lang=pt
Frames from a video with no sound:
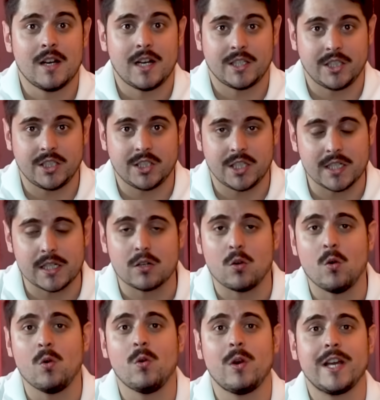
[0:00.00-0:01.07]
a gente chega
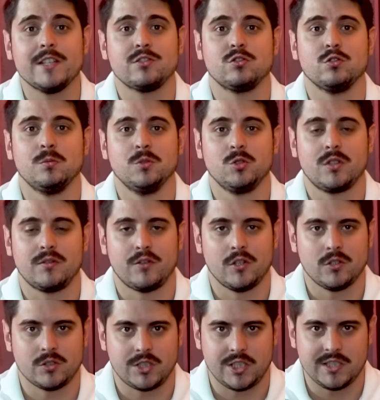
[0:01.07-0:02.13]
com um resumo do que
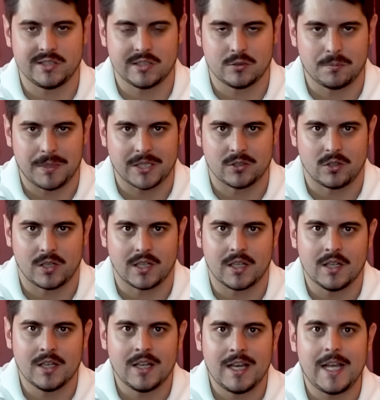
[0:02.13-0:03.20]
foi notícia no paddock
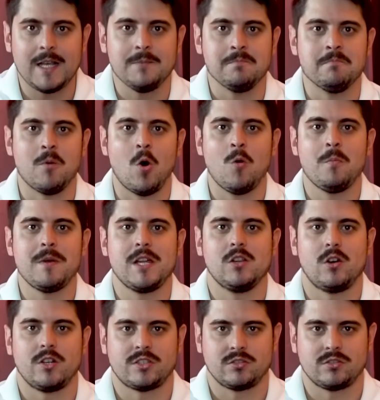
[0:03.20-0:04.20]
em Montmeló.